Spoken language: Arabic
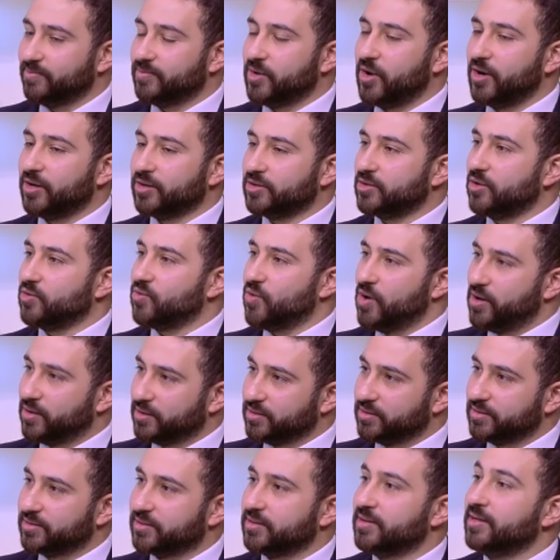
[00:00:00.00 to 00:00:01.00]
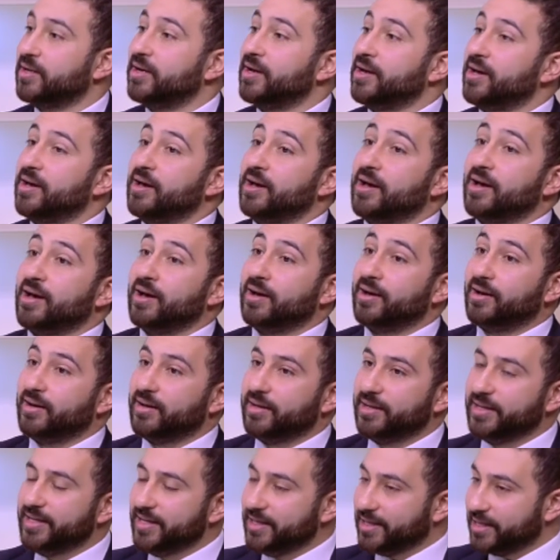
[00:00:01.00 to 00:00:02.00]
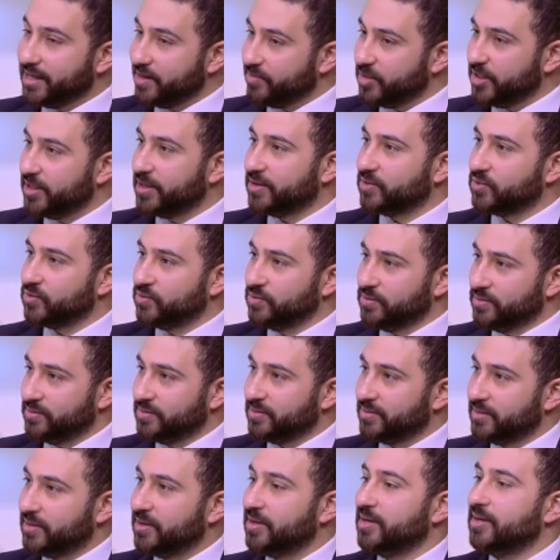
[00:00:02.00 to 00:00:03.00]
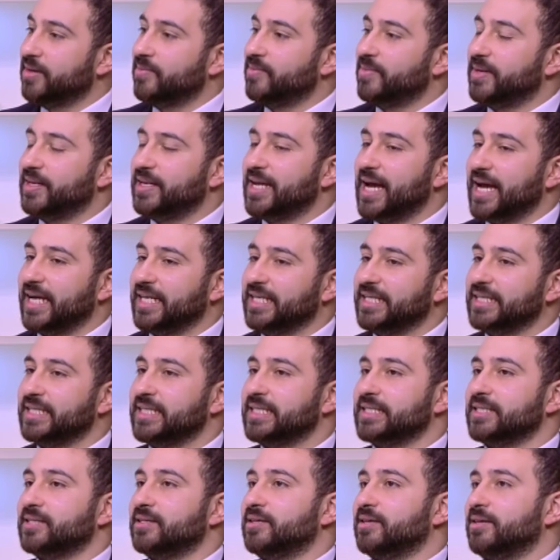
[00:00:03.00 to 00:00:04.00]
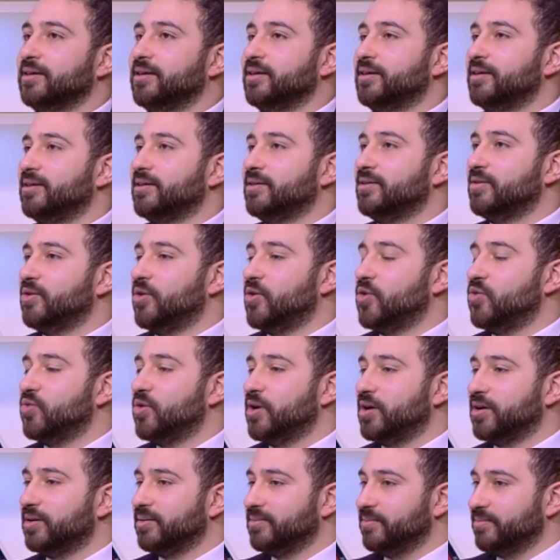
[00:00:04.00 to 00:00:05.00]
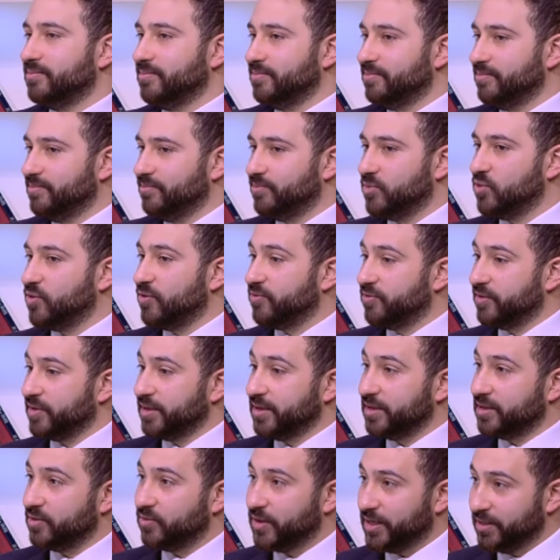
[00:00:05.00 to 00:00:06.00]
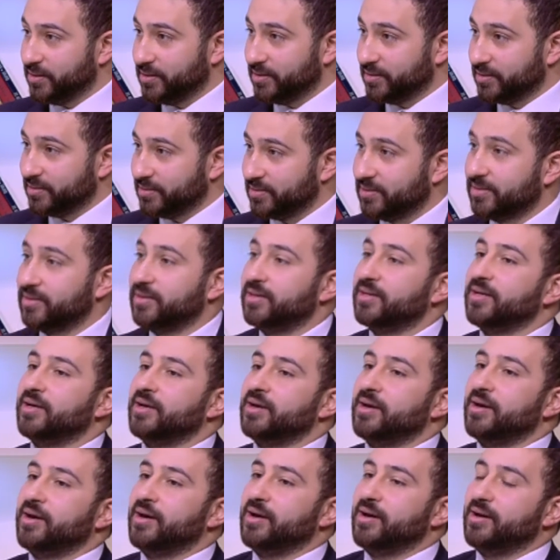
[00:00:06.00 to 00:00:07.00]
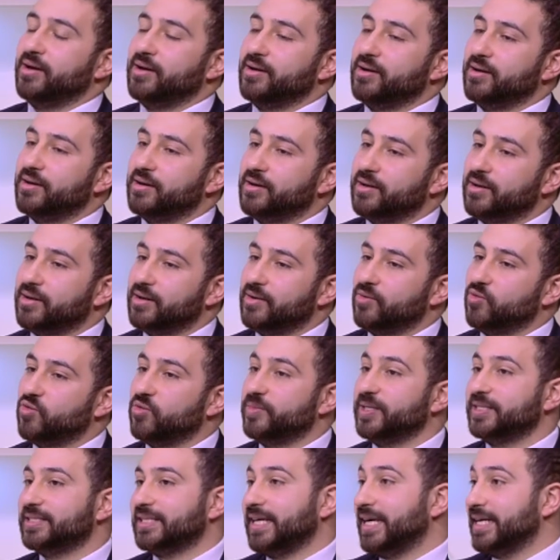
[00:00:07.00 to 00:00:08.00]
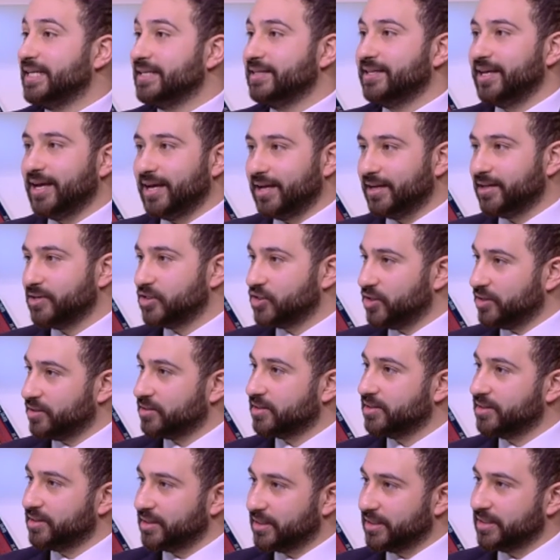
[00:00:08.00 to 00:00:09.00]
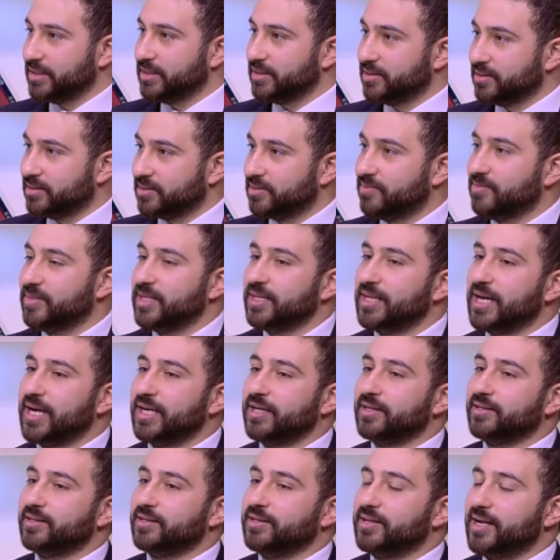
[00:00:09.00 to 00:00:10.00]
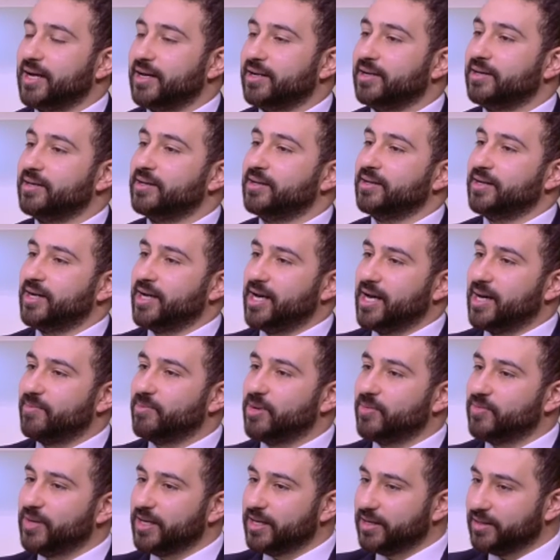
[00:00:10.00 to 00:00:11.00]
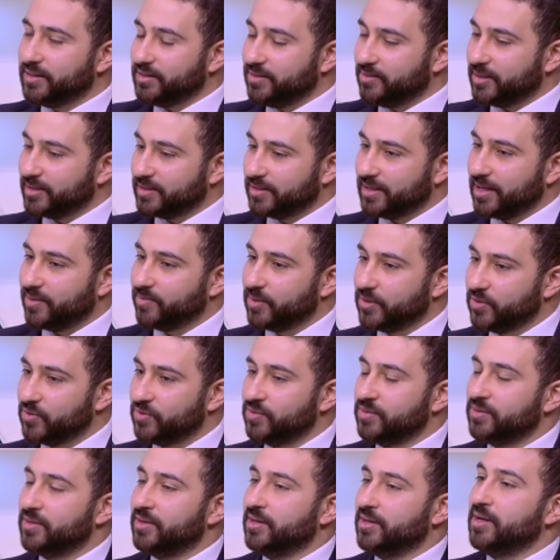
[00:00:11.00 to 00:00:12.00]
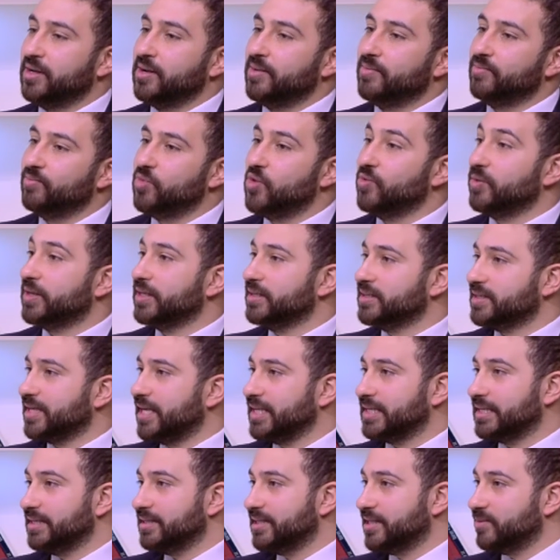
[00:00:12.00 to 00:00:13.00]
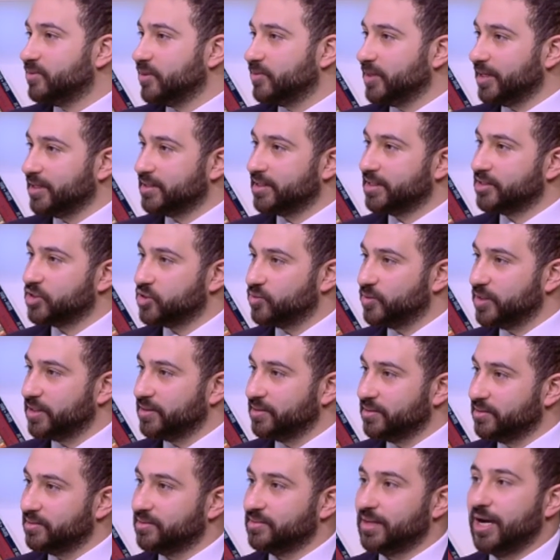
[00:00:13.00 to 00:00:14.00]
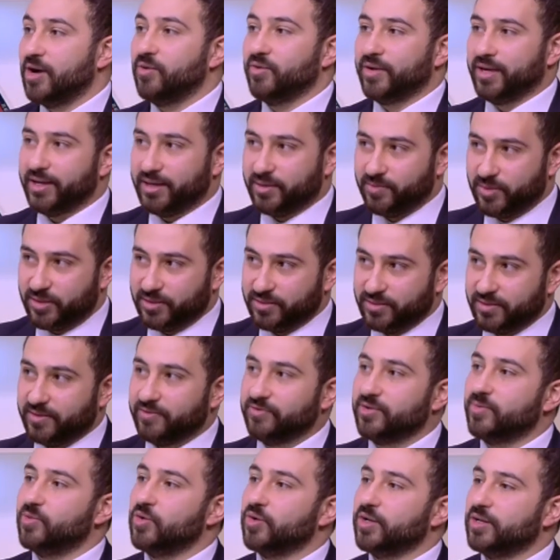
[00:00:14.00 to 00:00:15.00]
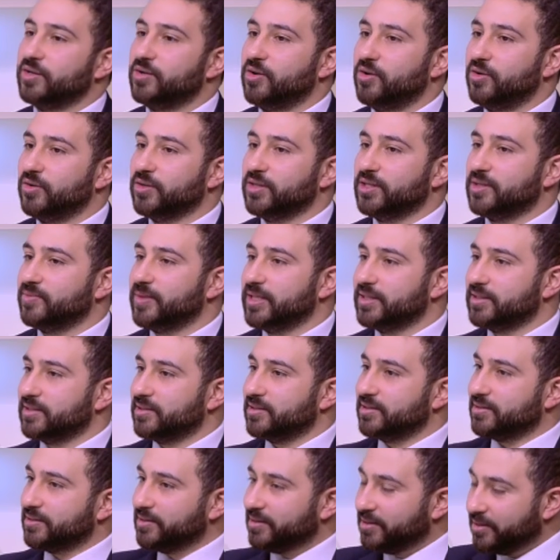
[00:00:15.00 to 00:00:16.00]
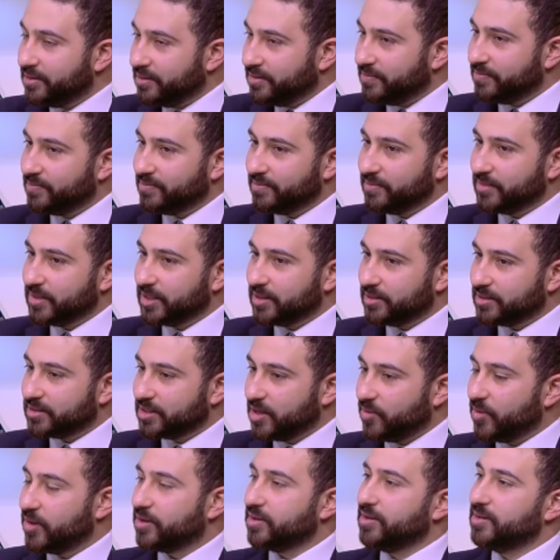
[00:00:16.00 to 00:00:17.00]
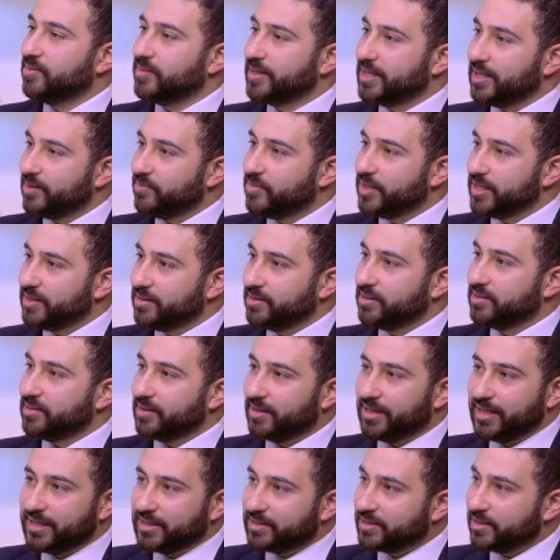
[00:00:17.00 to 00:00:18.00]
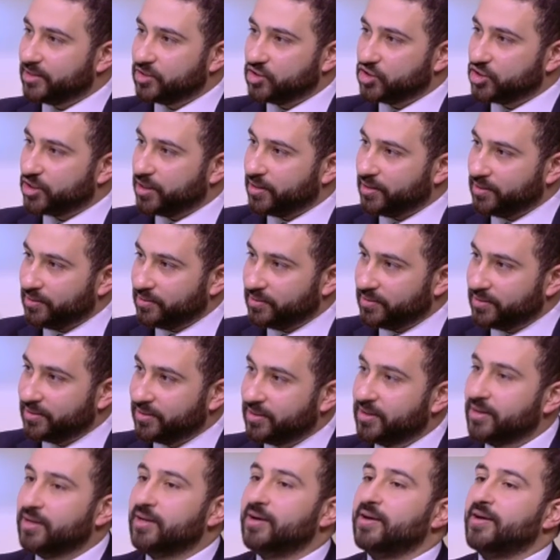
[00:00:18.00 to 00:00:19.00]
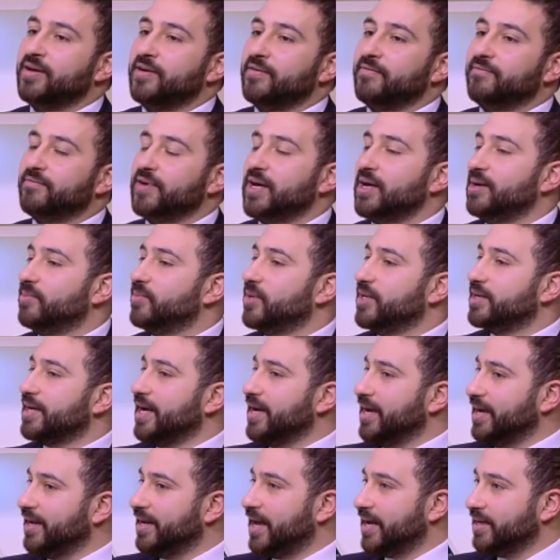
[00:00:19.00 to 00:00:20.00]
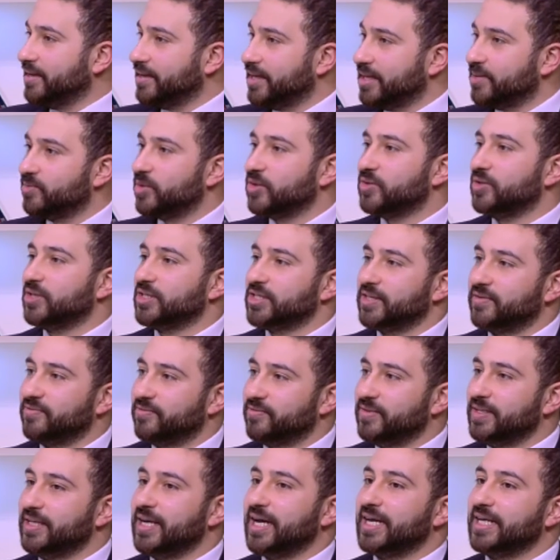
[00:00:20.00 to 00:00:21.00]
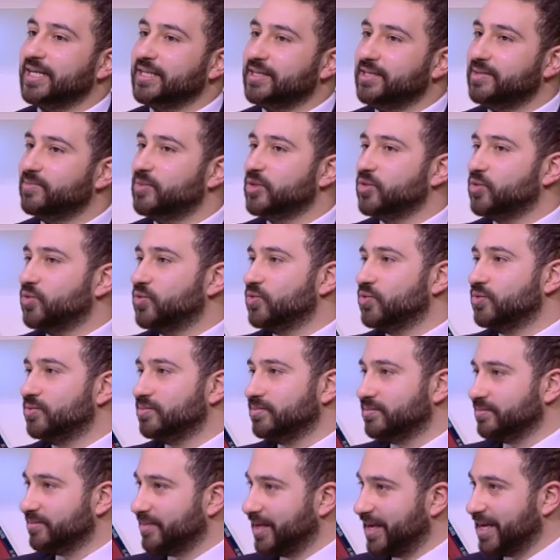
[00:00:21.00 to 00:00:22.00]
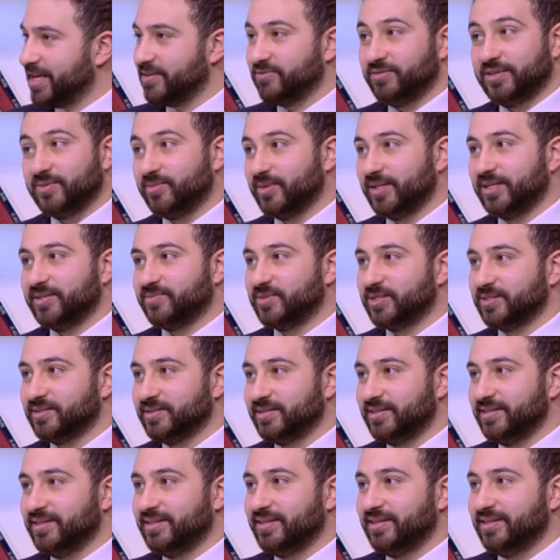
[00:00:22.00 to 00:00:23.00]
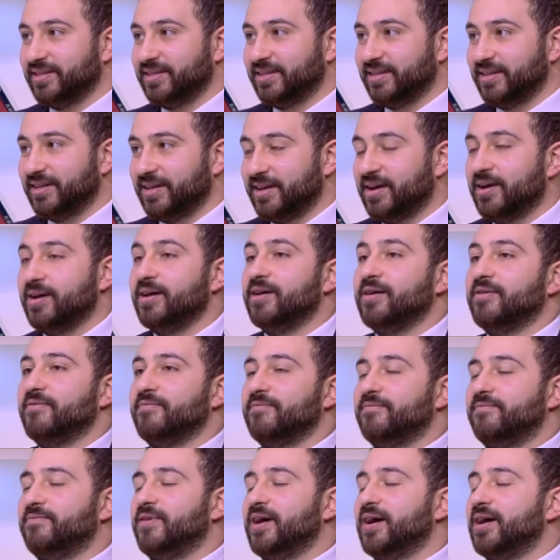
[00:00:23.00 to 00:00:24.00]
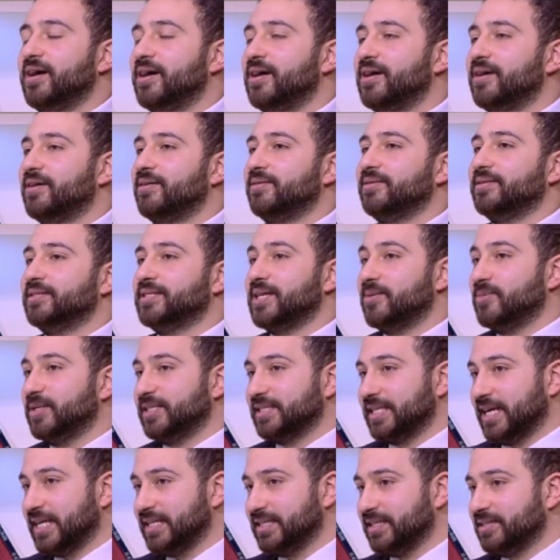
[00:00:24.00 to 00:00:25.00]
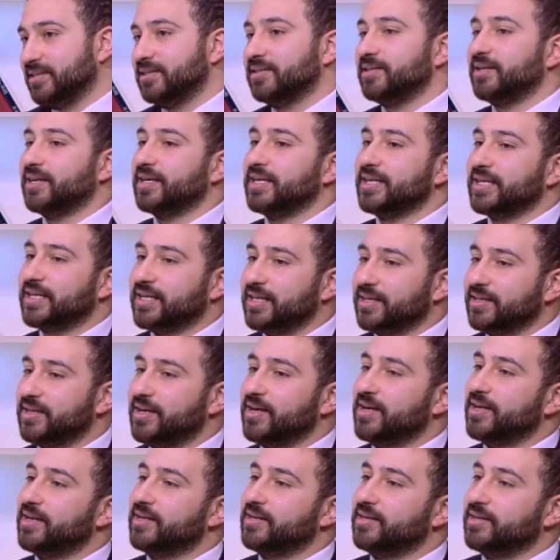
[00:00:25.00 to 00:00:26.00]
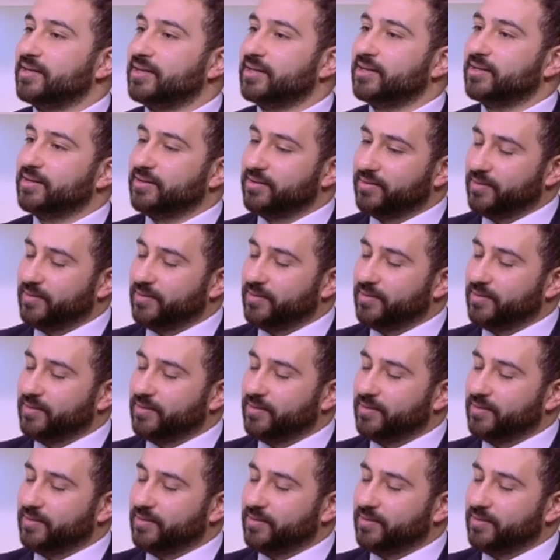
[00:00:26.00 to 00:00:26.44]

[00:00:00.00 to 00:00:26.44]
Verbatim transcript: اكتر واكتر ليه ايجابياته من ناحيه ان هو بيوفر لنا وقت آه وبيساعدني انا شخصيا كتير من ناحيه ان انا اما باجي بستعمله ممكن ساعات كتير ما بنحتاجش بنج او كابره فممكن نحط بس طبقه من البنج اللي هي زي الجل فبنريح العيان برضه عشان في عيانين بيكونوا خايفين من الابره امم فده بيساعدني كتير غير كده ان